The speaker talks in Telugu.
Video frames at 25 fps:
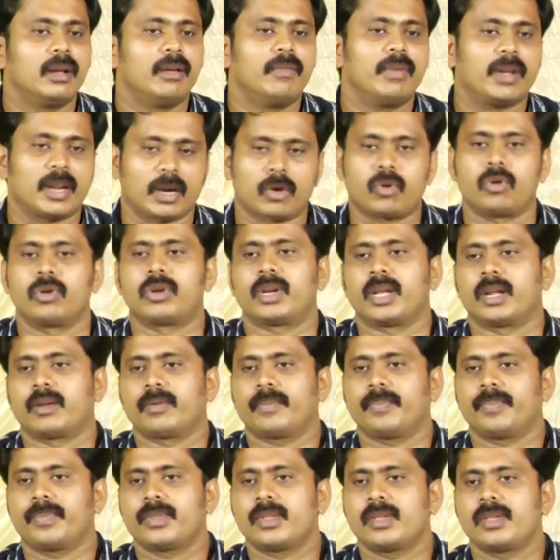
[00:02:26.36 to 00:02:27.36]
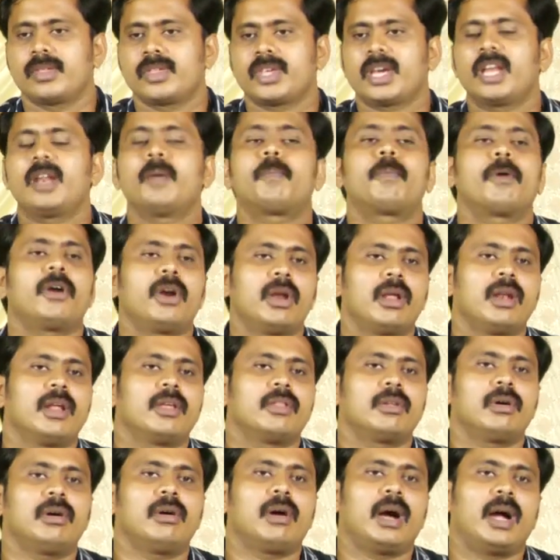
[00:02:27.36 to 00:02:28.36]
విరగ్గొట్టారు చనిపోయడం
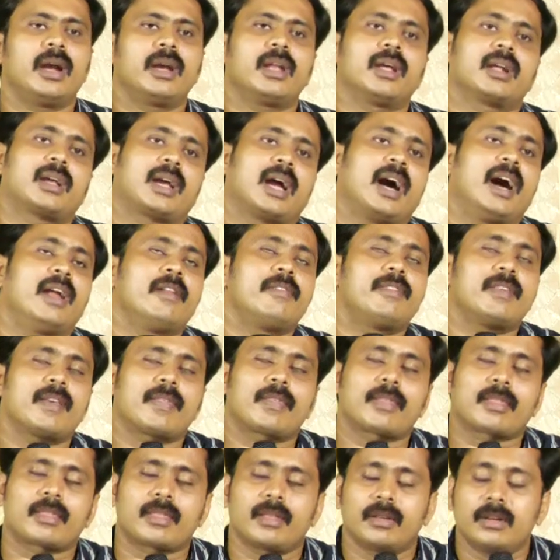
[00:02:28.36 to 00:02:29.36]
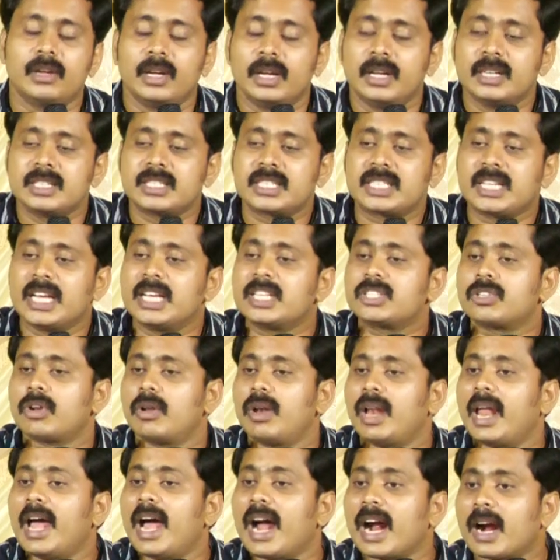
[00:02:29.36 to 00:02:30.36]
లేదో అంటే కాన్షియస్ స్టేజ్లో
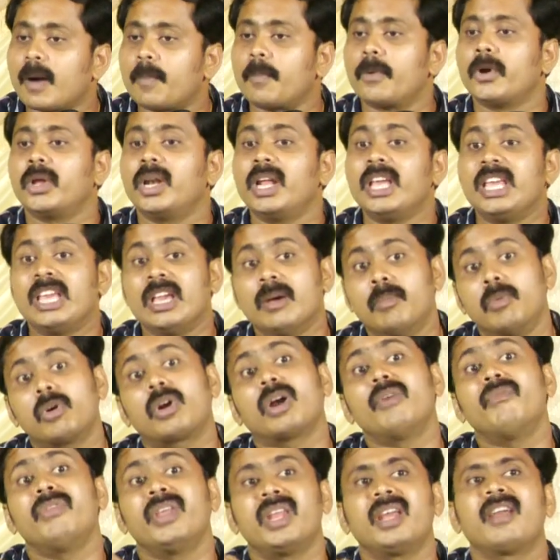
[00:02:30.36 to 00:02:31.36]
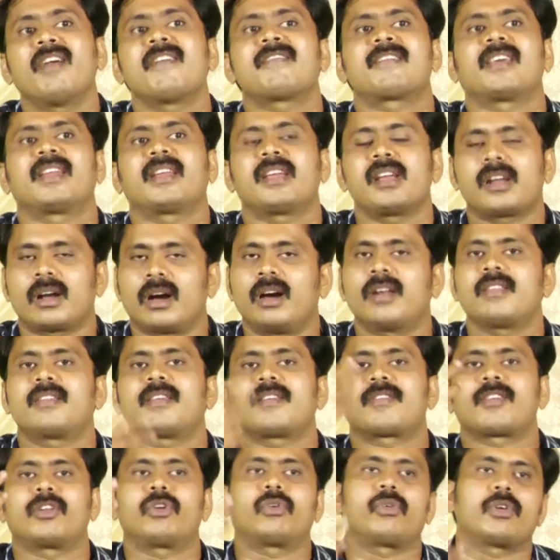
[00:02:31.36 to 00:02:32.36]
లేకపోయినా ఎముక విరిగేసరికి
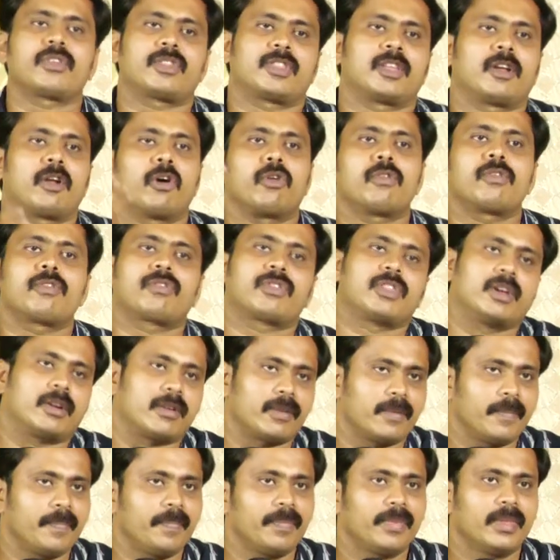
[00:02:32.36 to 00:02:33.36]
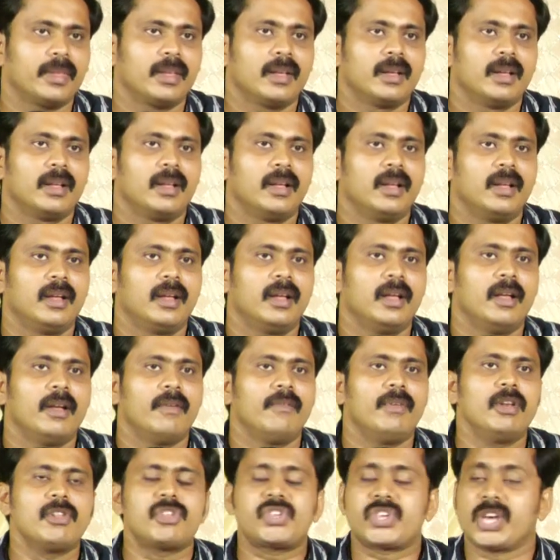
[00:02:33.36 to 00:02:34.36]
కాన్షియస్లోకి వస్తారు అరుస్తారు
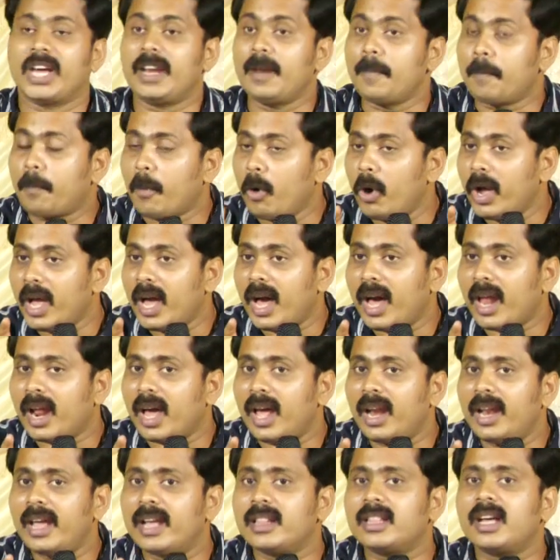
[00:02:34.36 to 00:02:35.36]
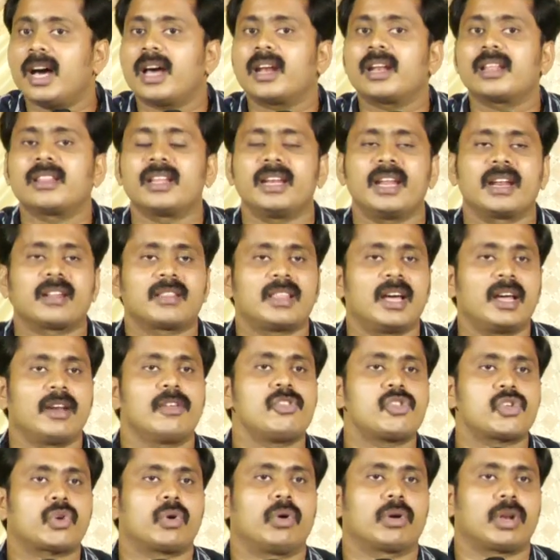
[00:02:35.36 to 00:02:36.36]
వీళ్ళు చనిపోయారా లేదా అన్నది
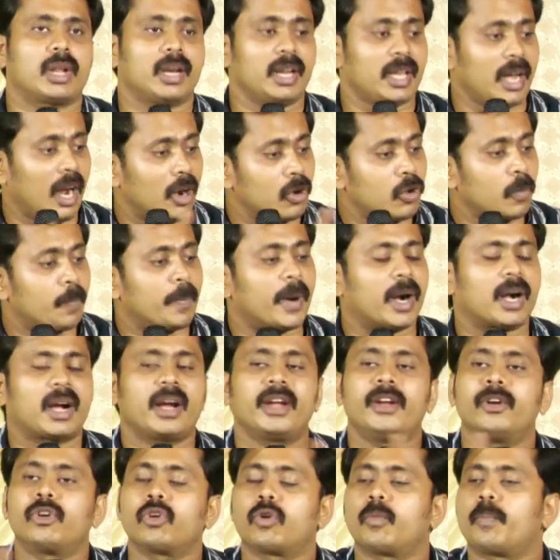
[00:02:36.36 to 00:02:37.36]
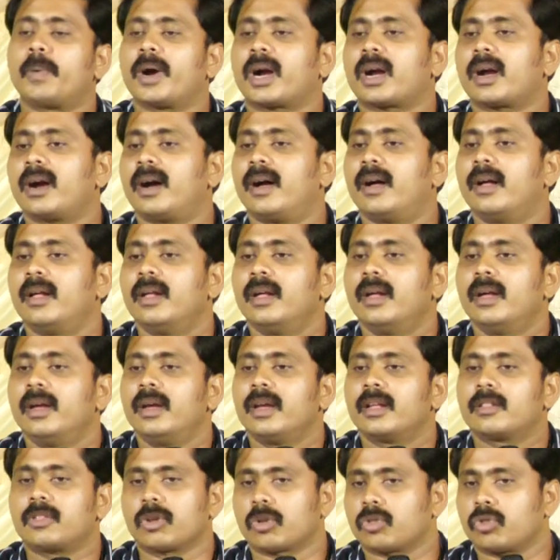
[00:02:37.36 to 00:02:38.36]
నిర్ధారించుకోవడానికి అటుపక్క ఇటుకుపక్క
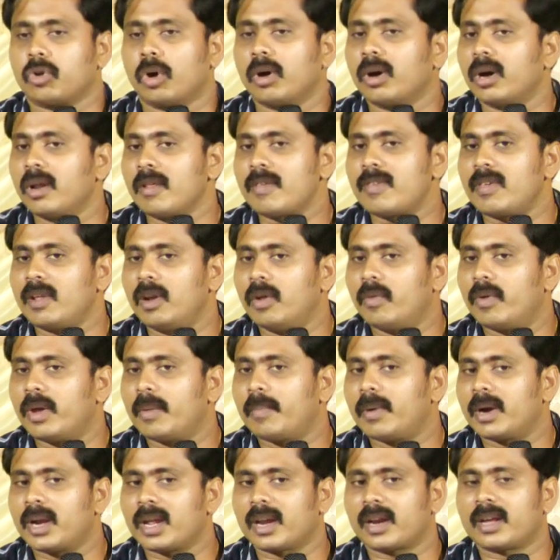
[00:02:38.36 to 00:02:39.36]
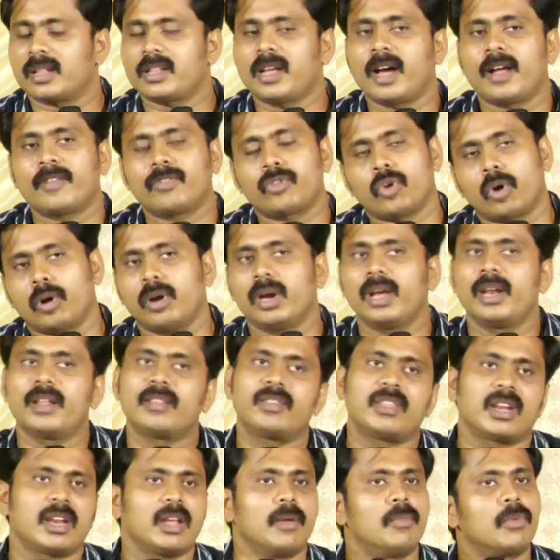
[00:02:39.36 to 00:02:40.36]
ఇద్దరు దొంగలు సీలువేయబడ్డారు కదా ఆ దొంగలు
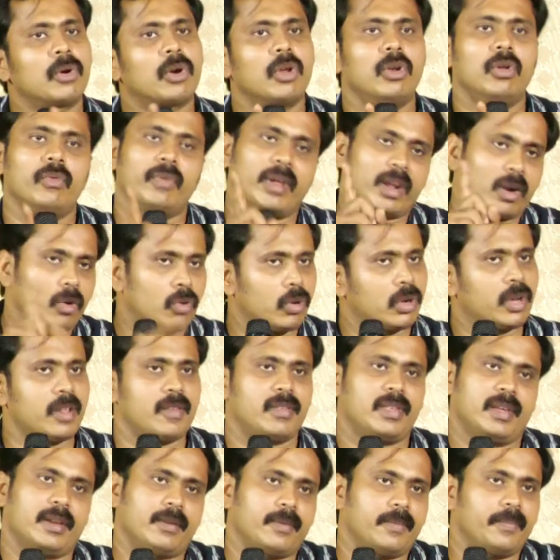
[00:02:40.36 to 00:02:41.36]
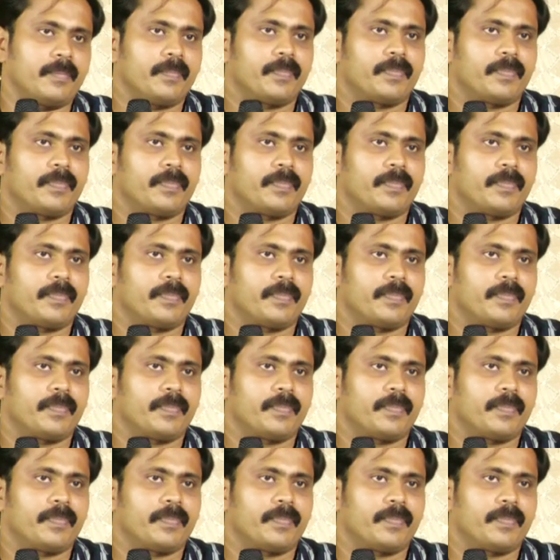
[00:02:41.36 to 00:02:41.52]
ఇద్దరు ఎముకలు విరగొట్టేశారు